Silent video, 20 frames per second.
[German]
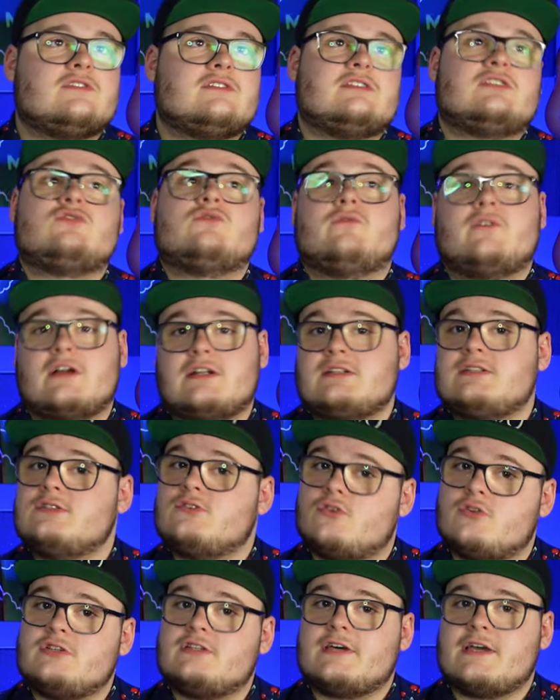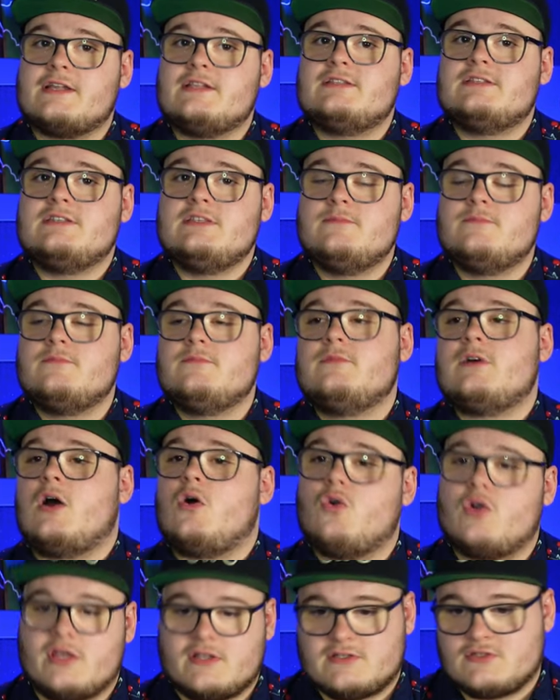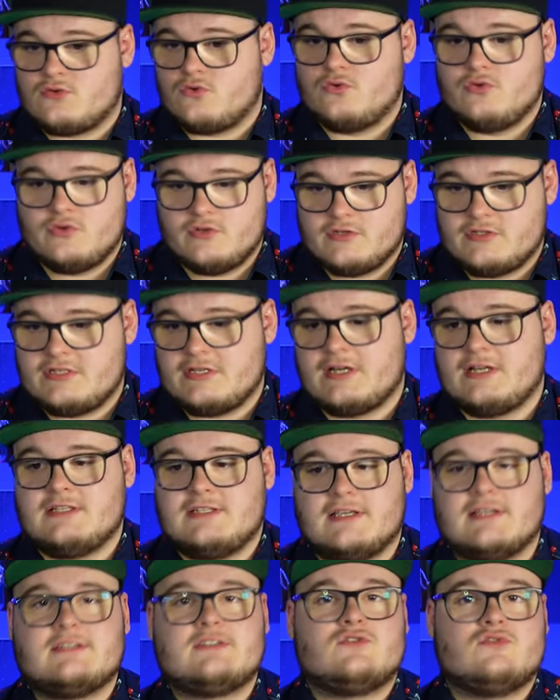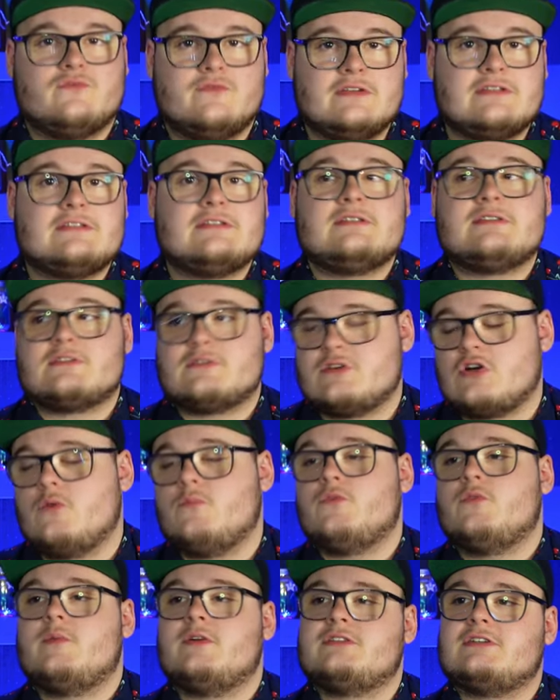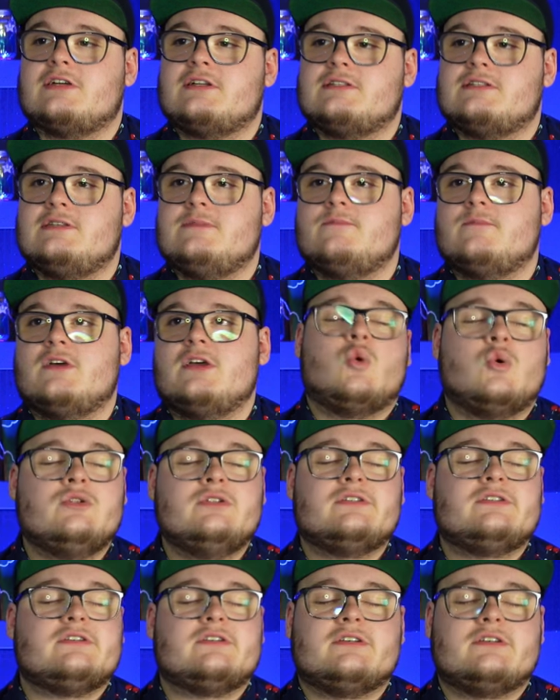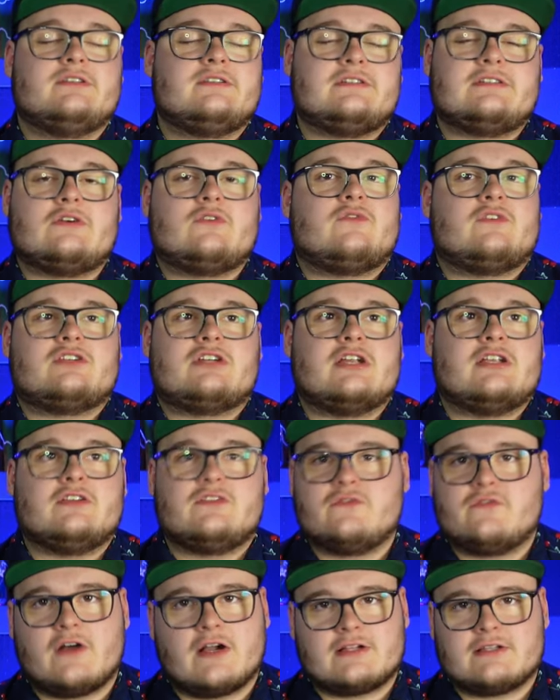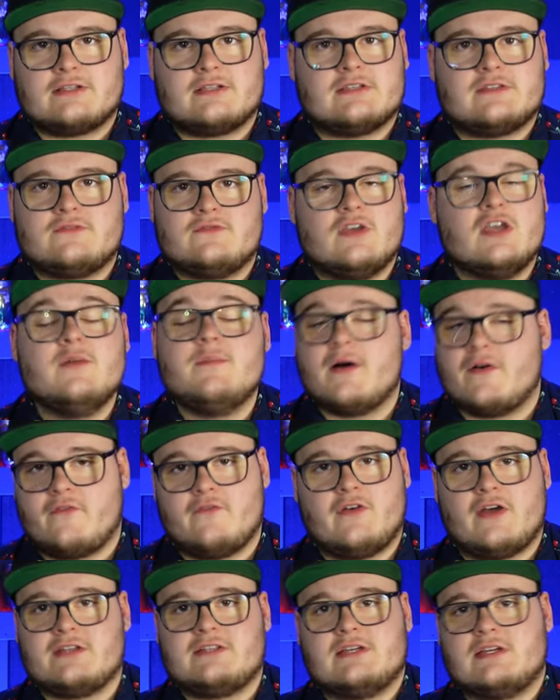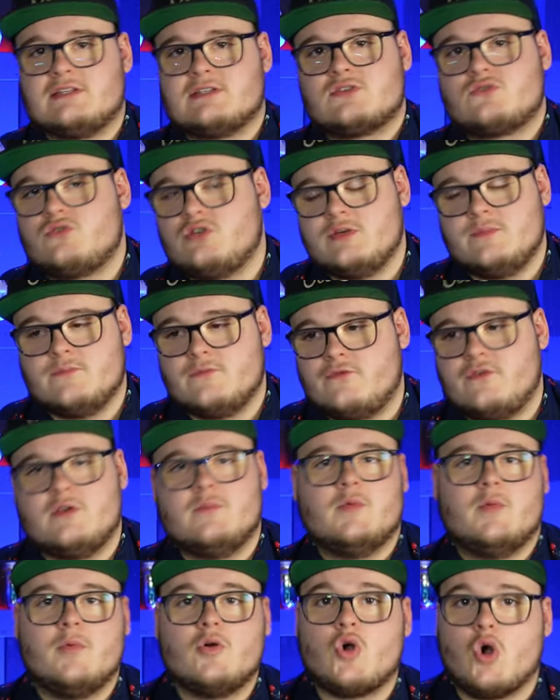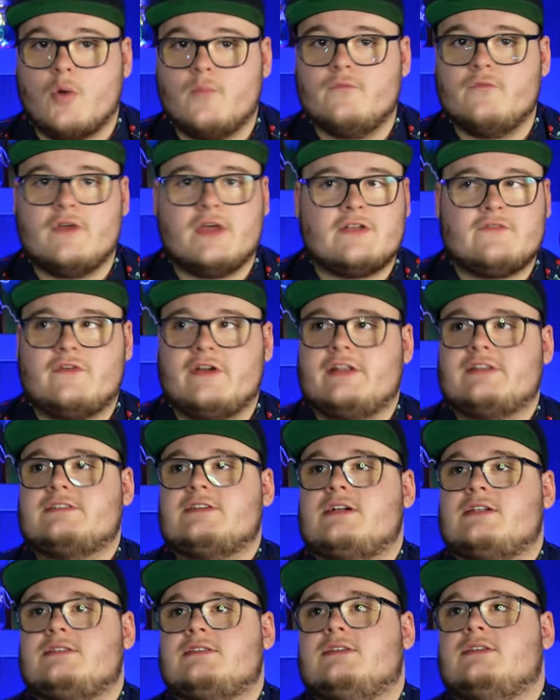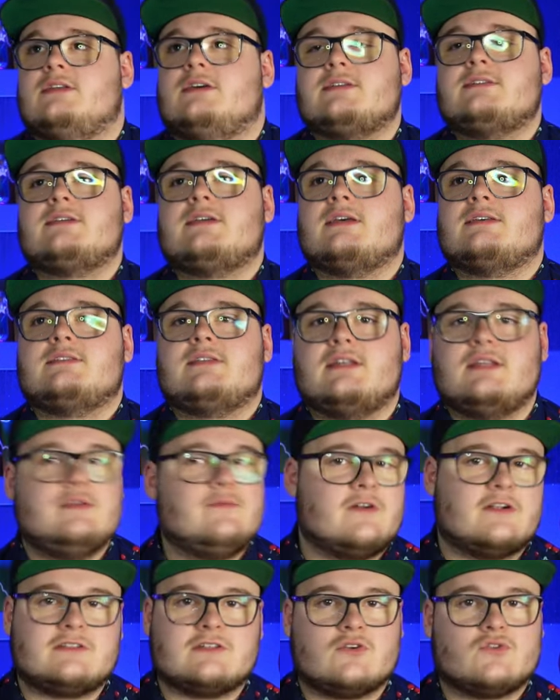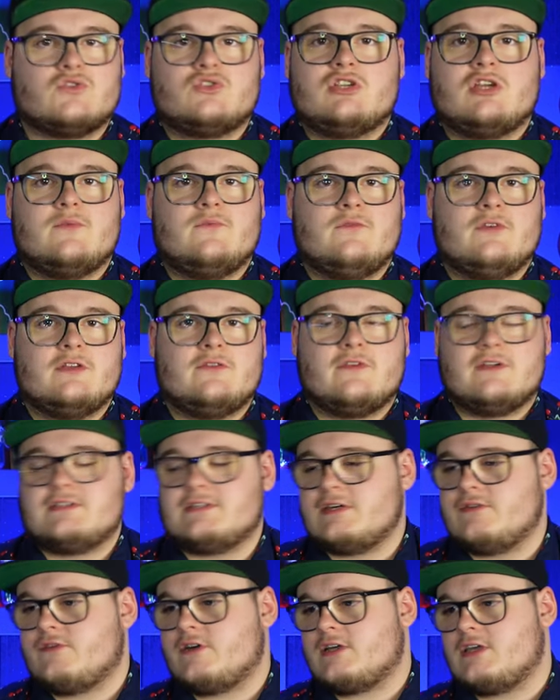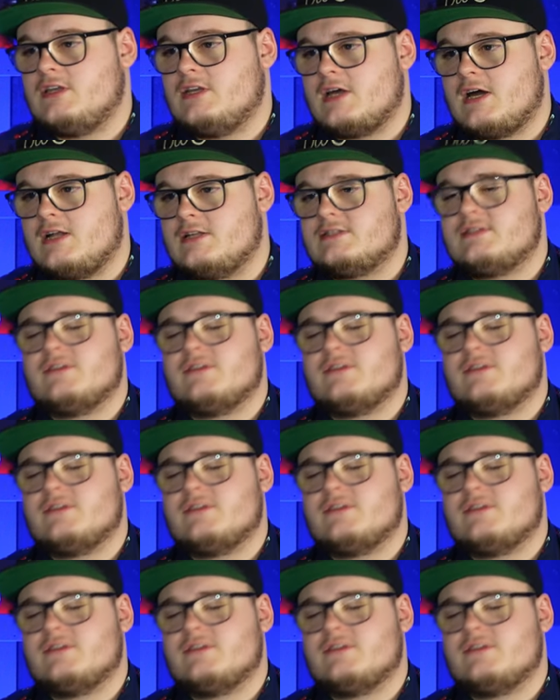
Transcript: das ist ja schon Fakten, noch einen Teil 7. Auch jetzt ohne Teil 6 zu wissen. Es kommt nochmal Teil 7. Und äh, es ist auch wahrscheinlich Fakt, dass wir immer weiterhin Scream-Filme bekommen werden, weil das halt ein Klassiker ist, der niemals aussterben wird, weil es einfach genial